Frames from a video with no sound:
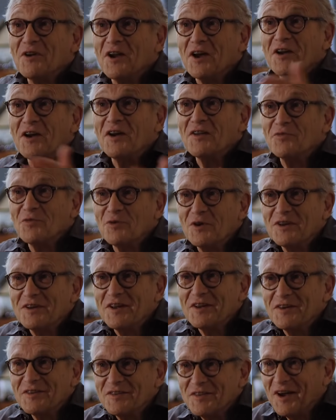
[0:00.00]
la création de l'État
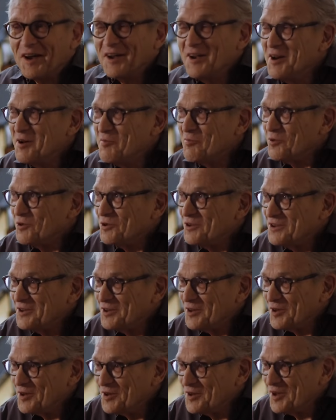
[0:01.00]
d'Israël, pour le dire
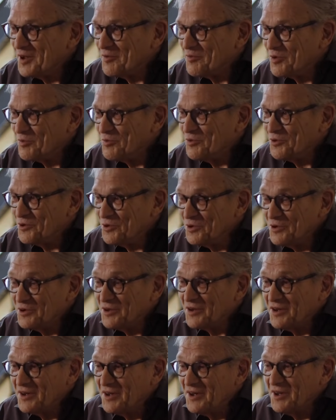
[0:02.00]
dans des termes plus
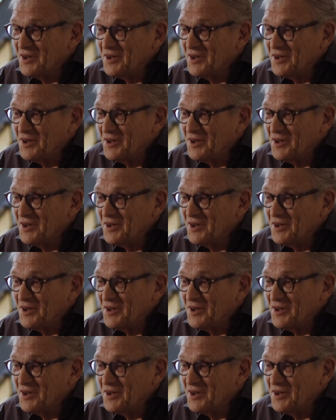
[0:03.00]
neutres,